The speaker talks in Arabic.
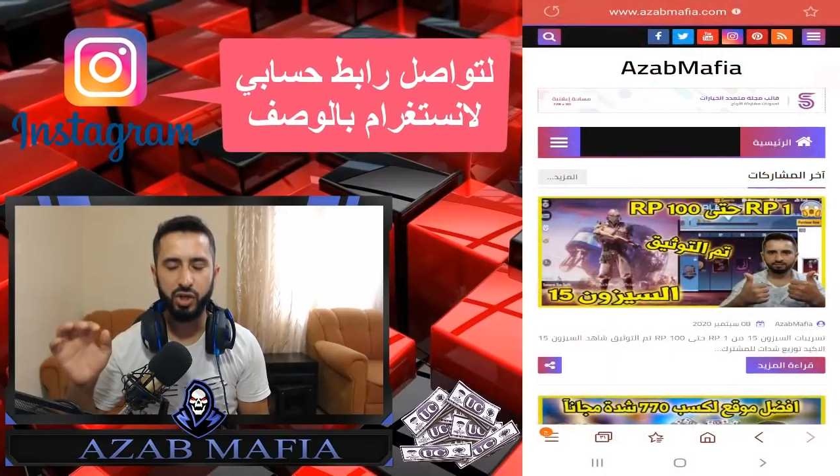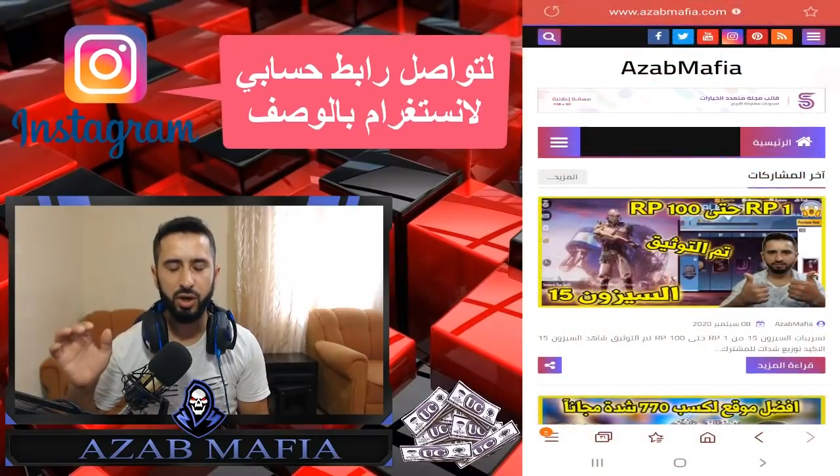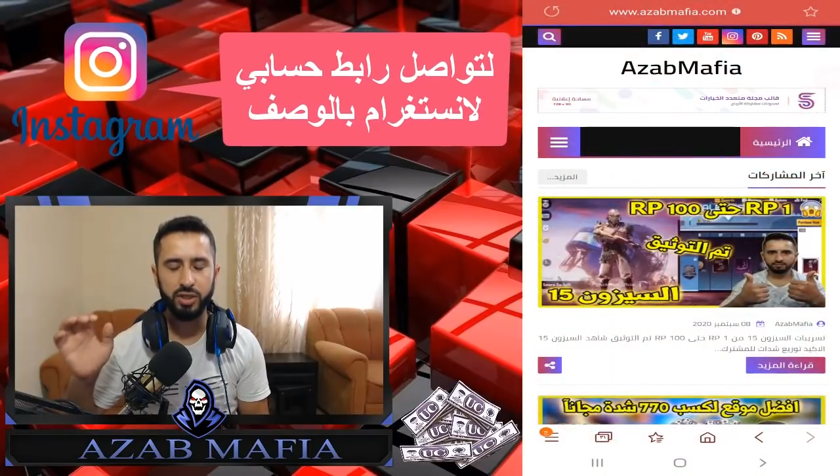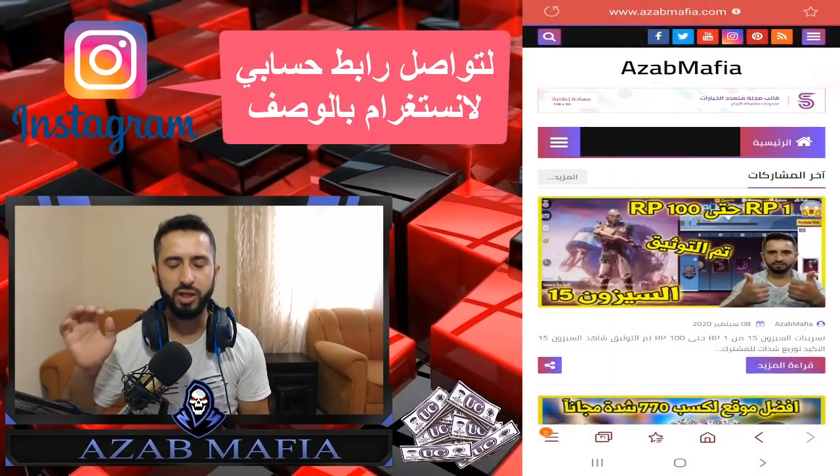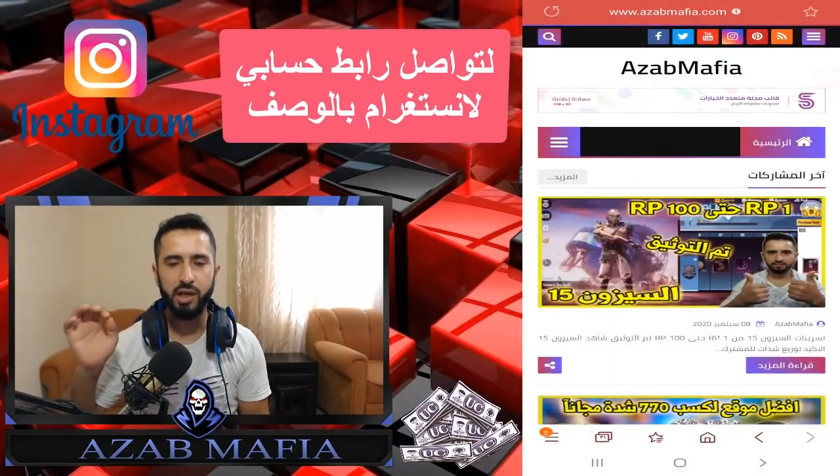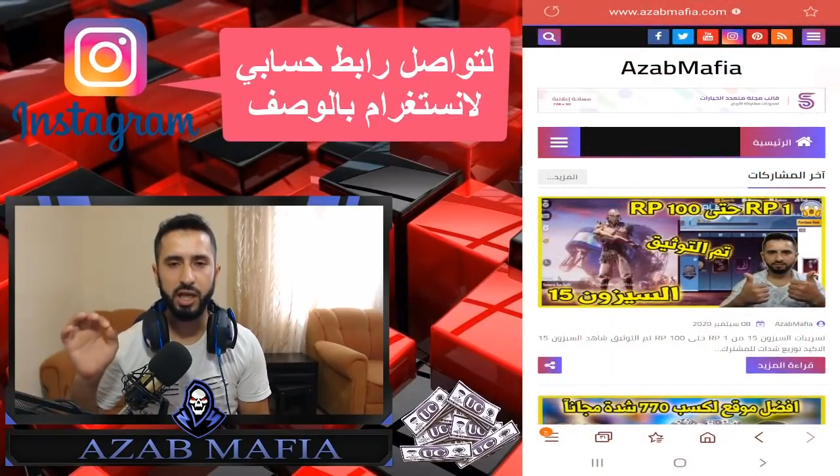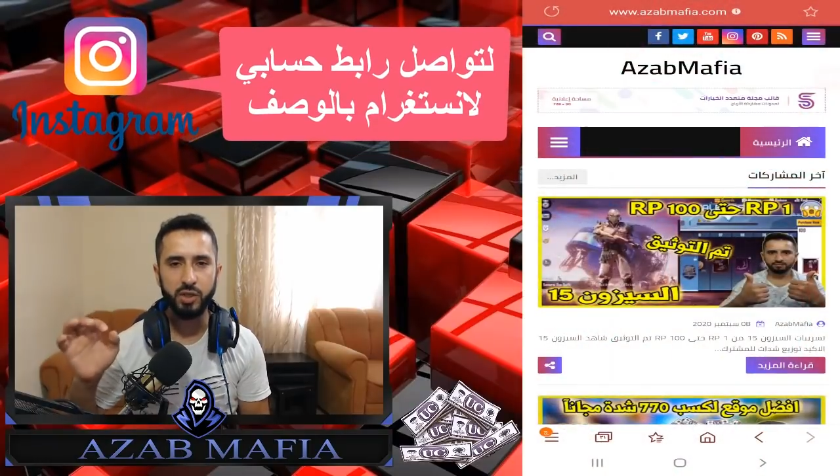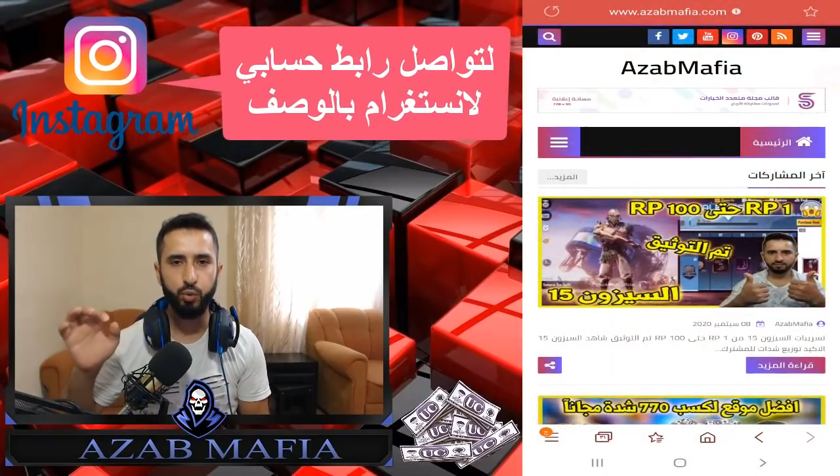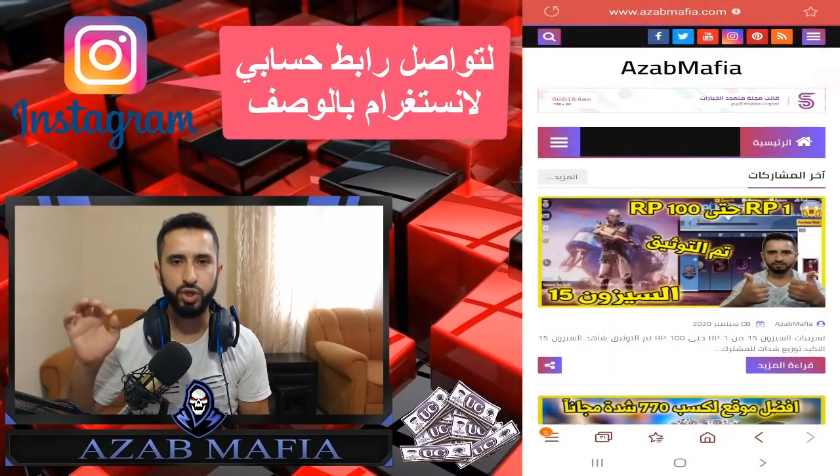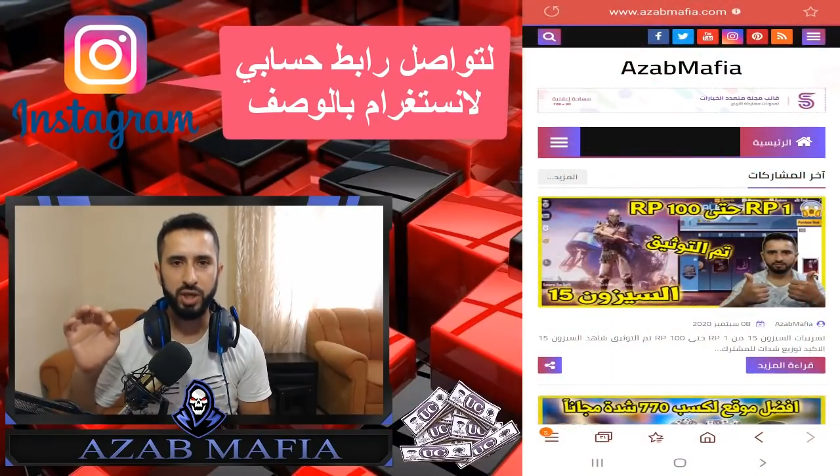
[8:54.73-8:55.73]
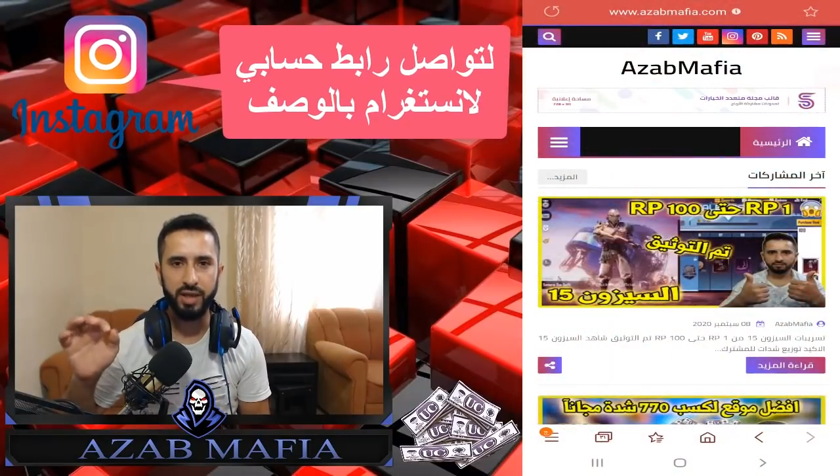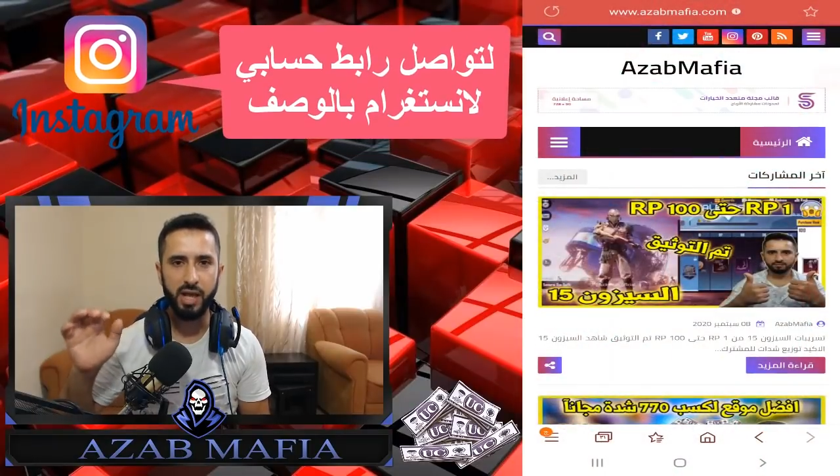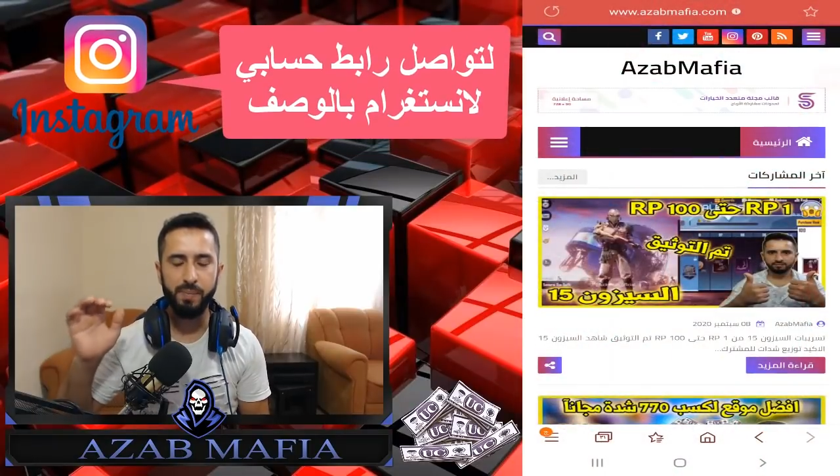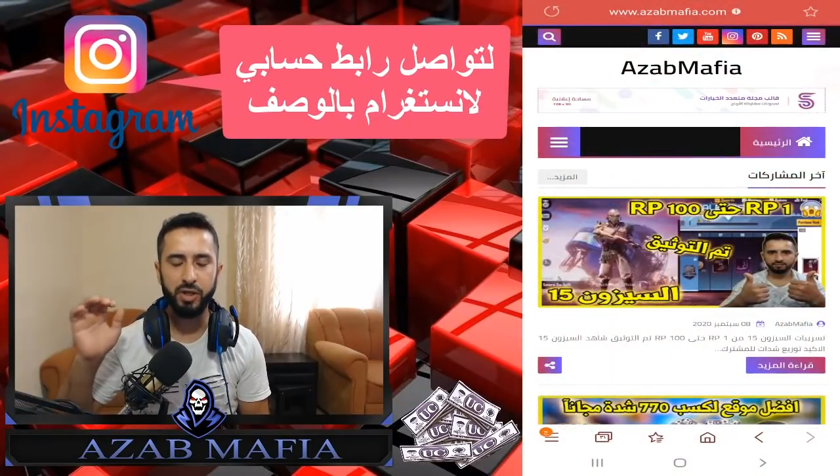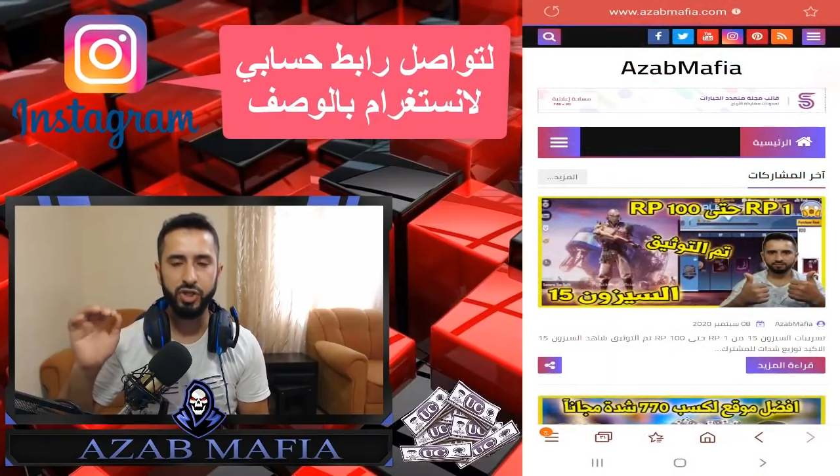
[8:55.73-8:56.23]
للأشخاص اللي كسبوا
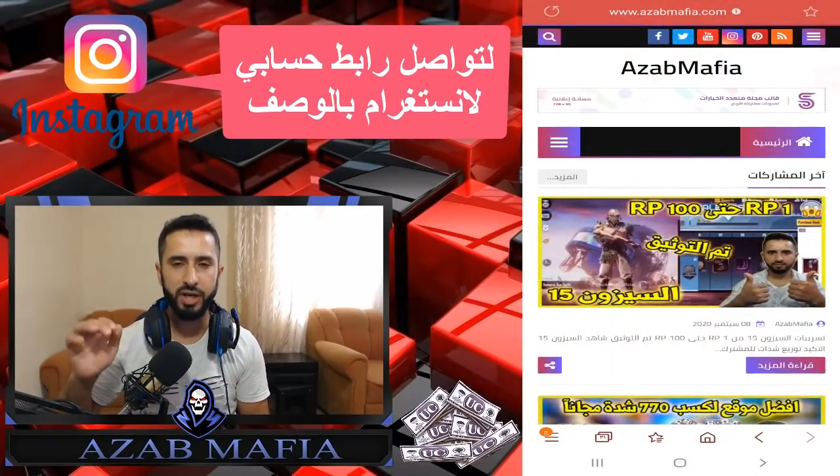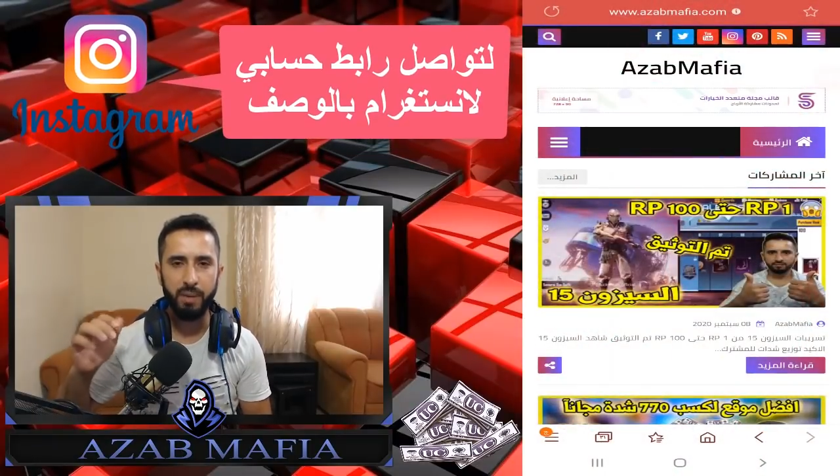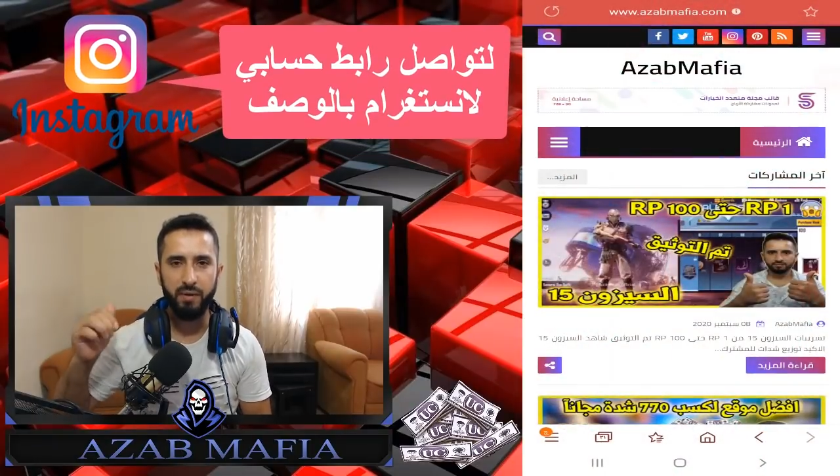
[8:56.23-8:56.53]
شدات مجانا